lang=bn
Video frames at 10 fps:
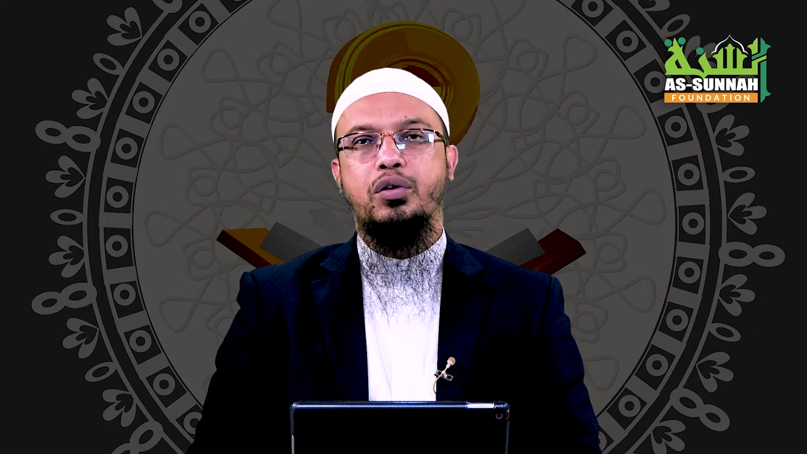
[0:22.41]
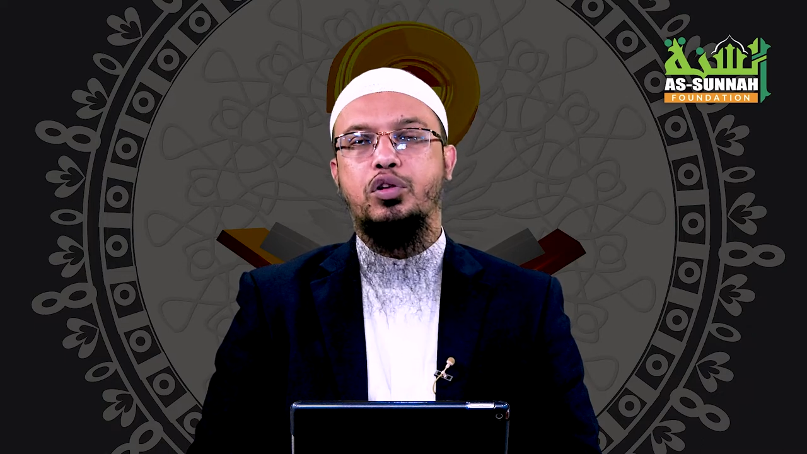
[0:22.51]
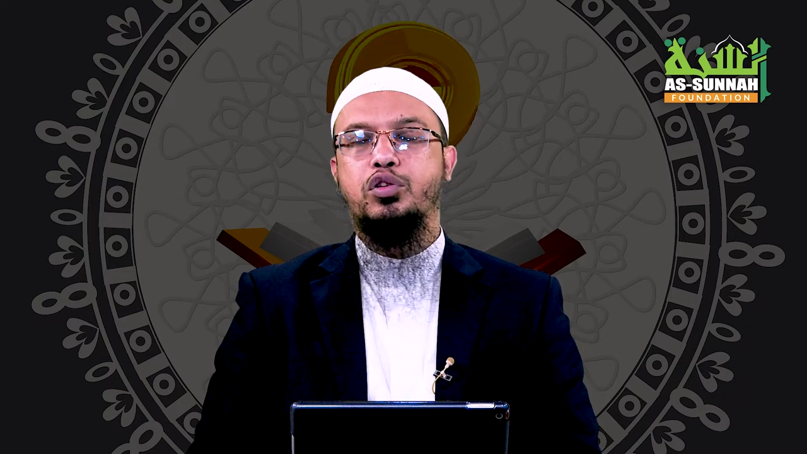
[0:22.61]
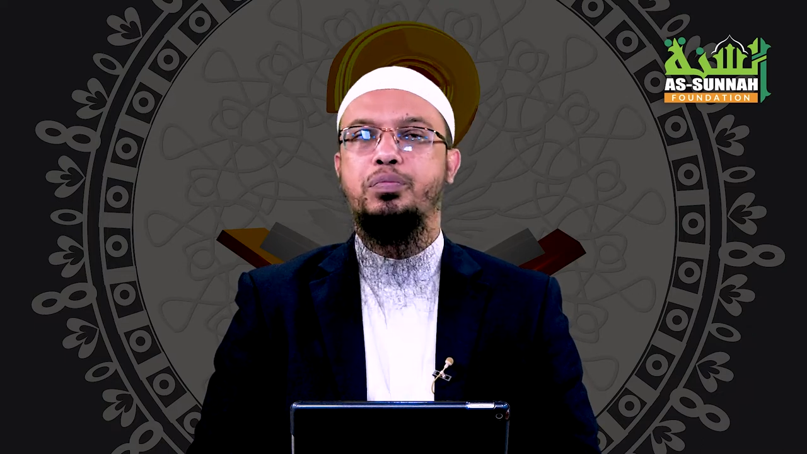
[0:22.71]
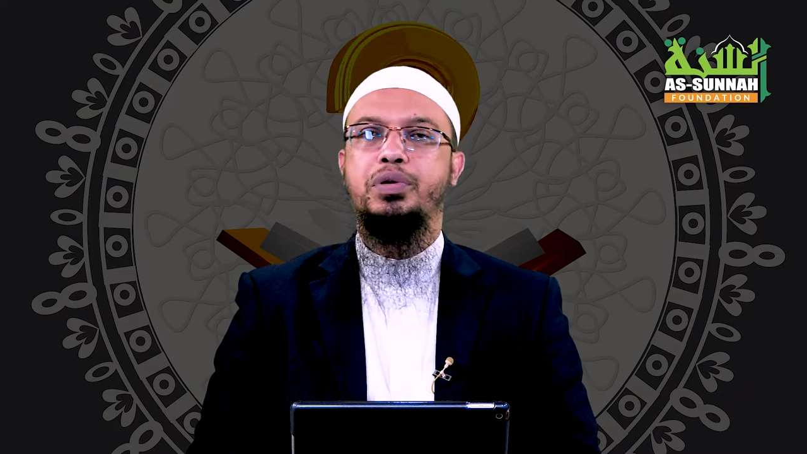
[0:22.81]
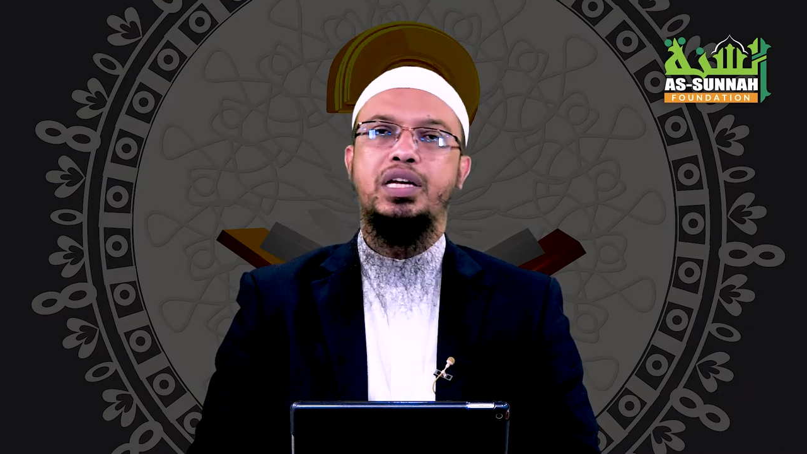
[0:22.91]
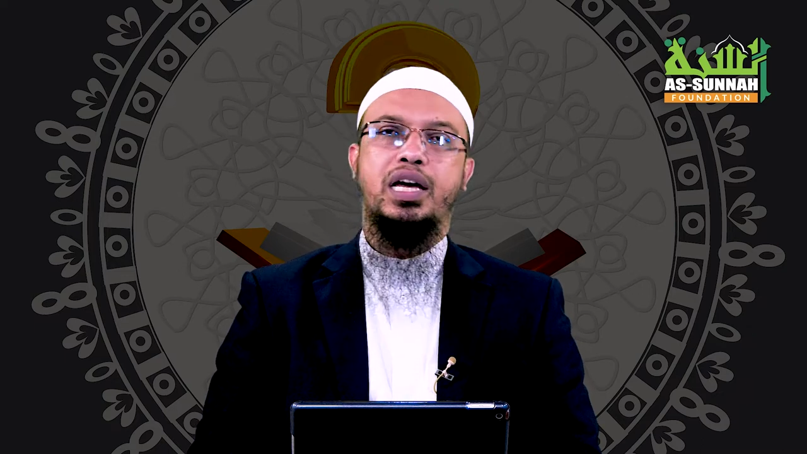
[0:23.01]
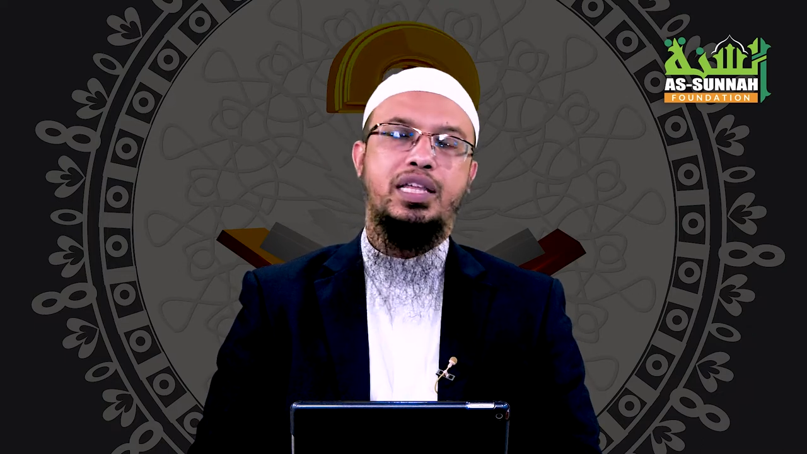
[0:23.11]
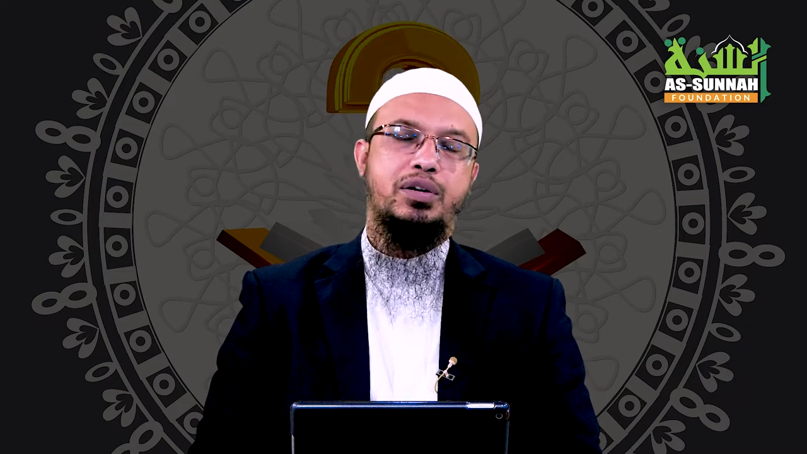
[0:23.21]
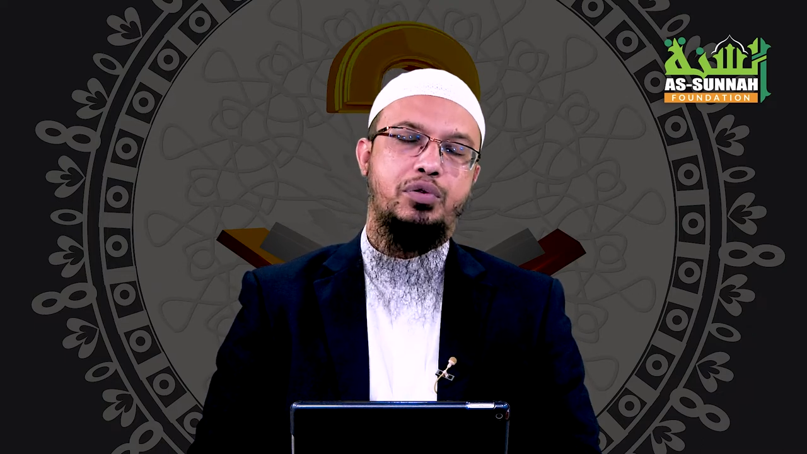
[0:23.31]
গন্তব্যে গিয়ে
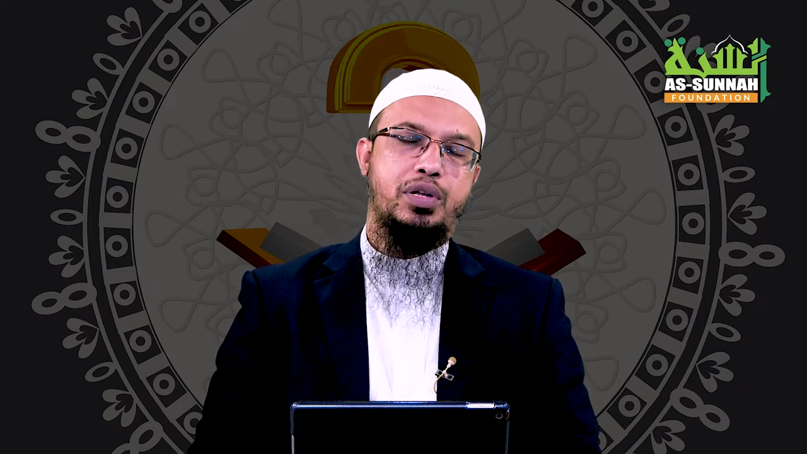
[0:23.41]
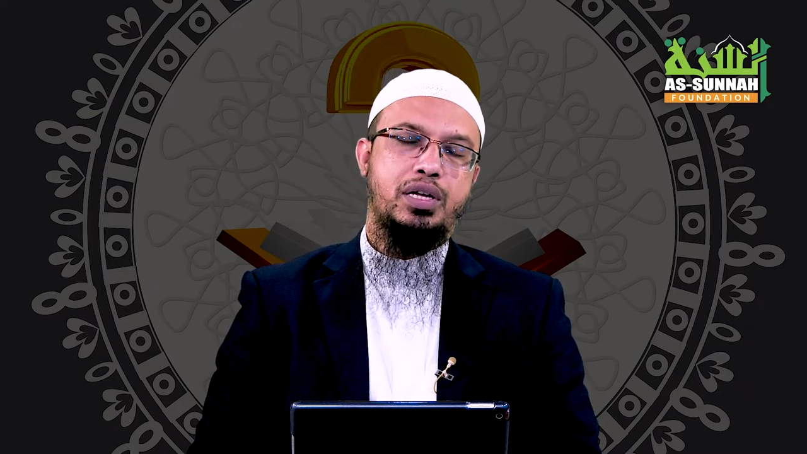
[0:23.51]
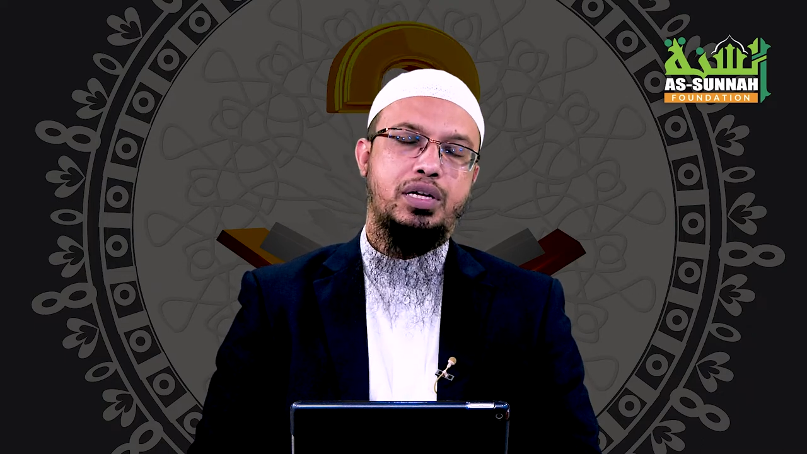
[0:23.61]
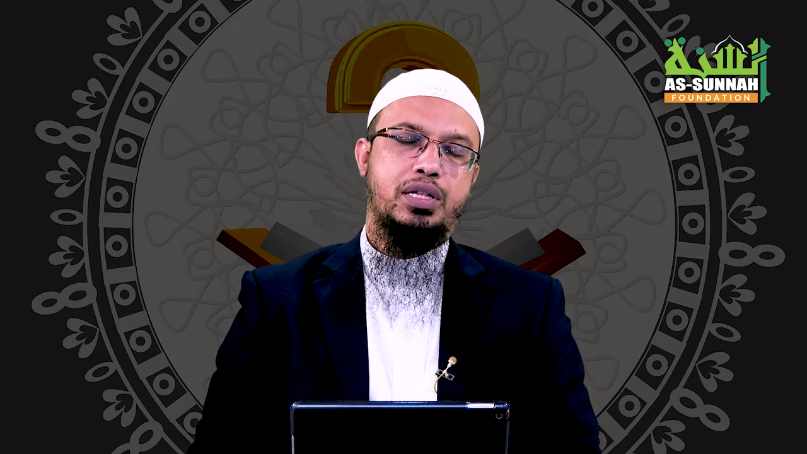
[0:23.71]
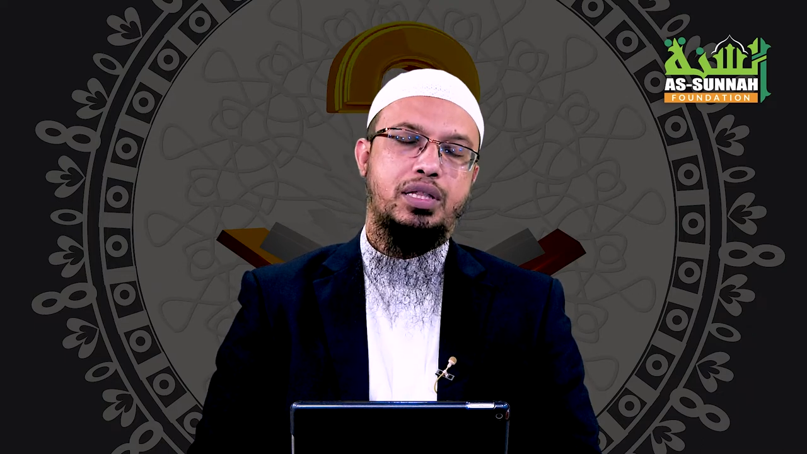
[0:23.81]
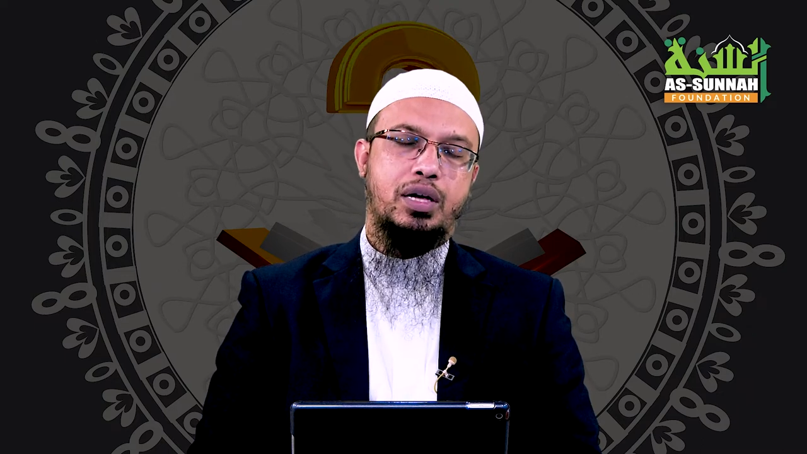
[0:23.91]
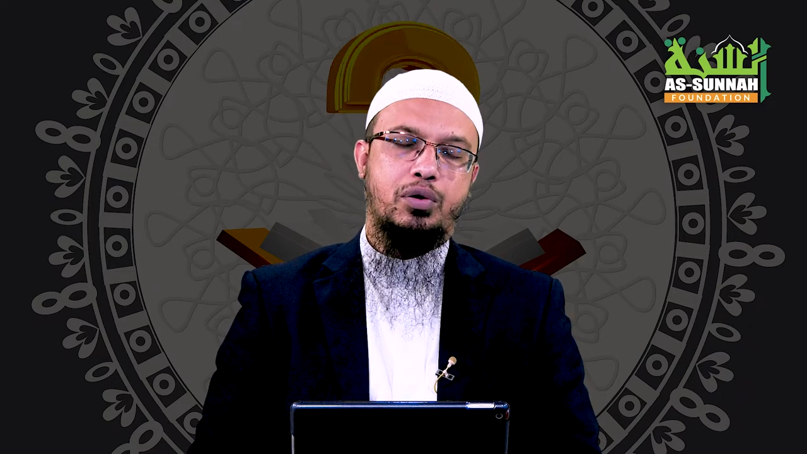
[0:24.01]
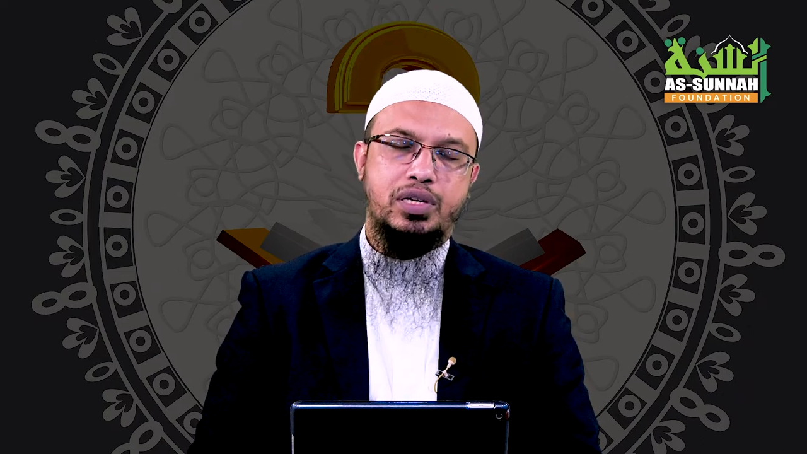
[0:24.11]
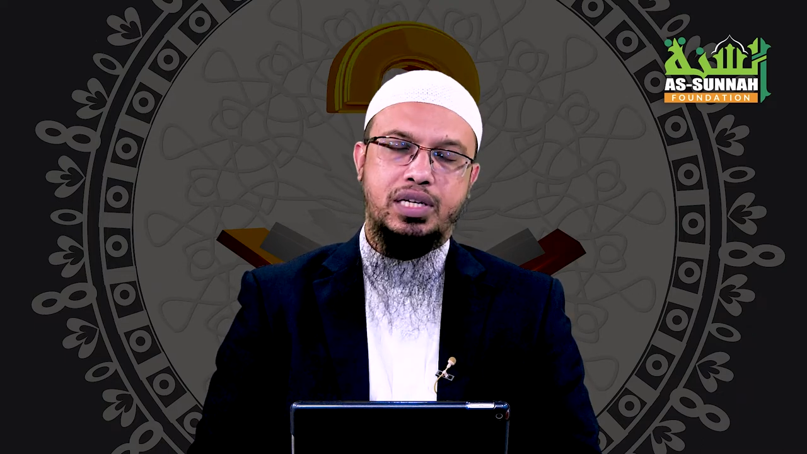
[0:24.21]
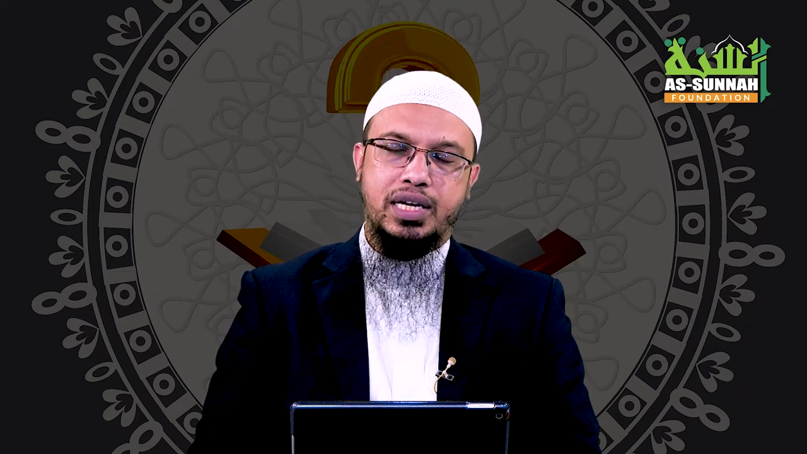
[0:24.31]
আদায় করি
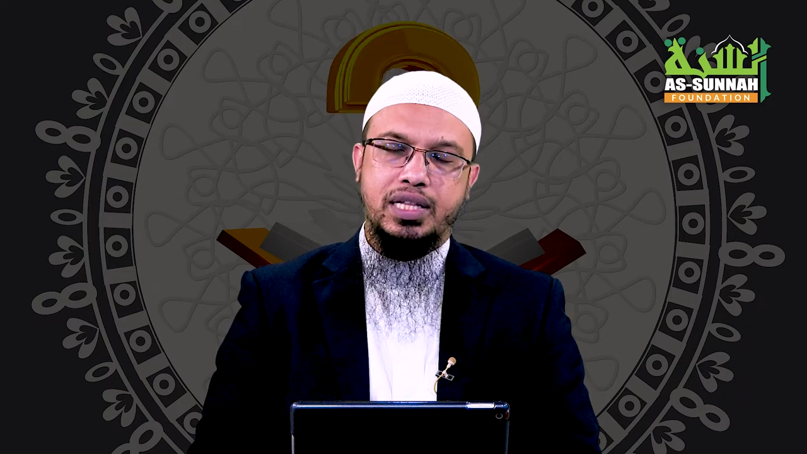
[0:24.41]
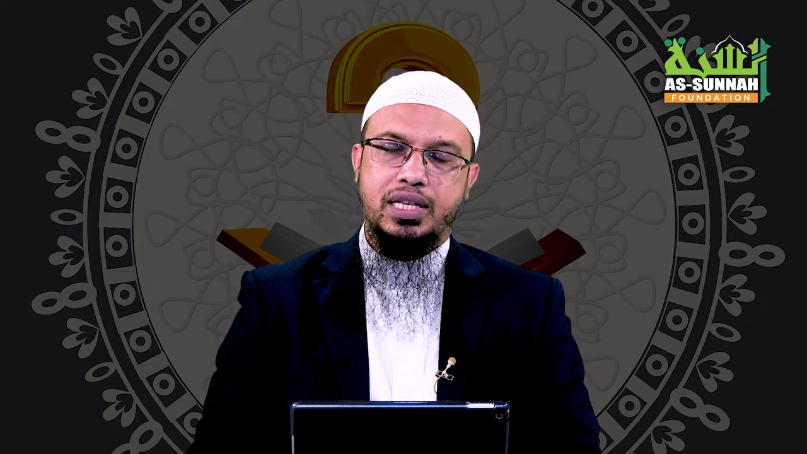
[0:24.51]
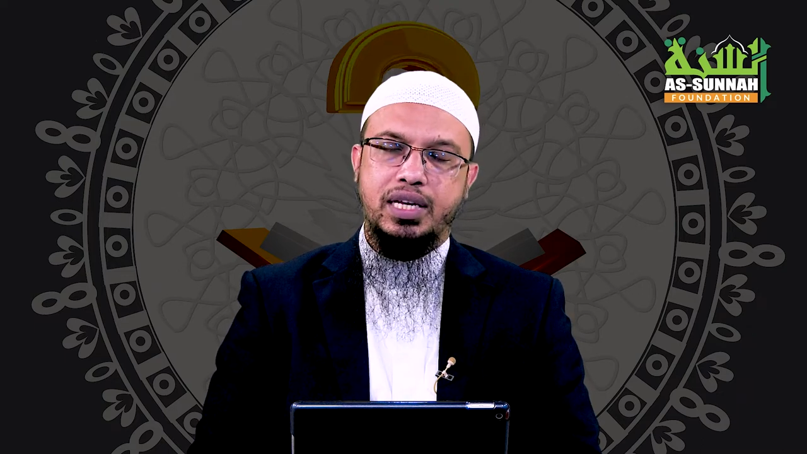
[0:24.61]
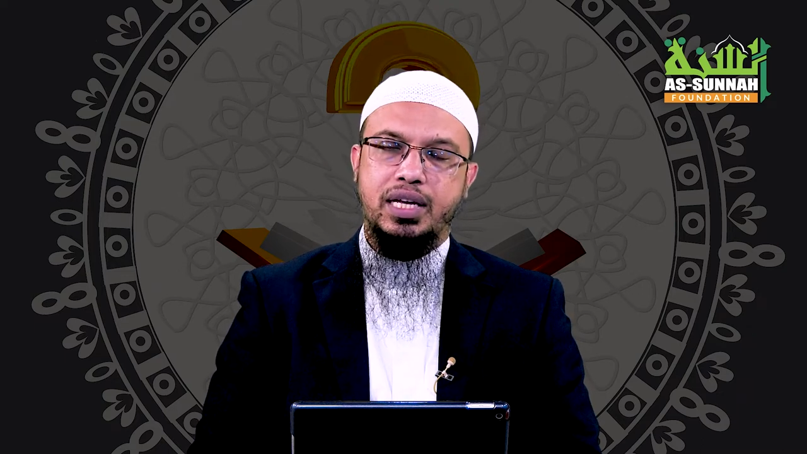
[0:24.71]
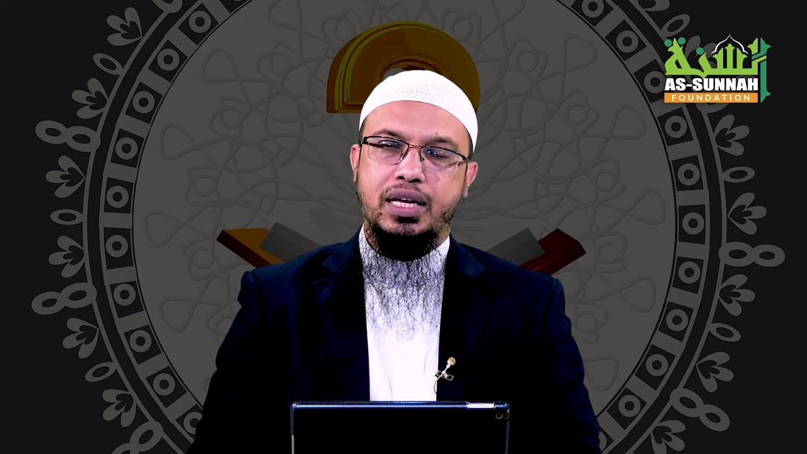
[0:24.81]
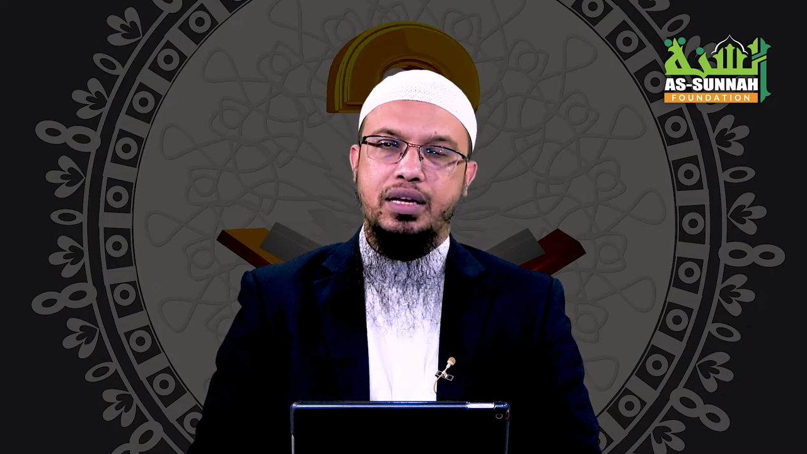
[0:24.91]
তাহলে সেক্ষেত্রে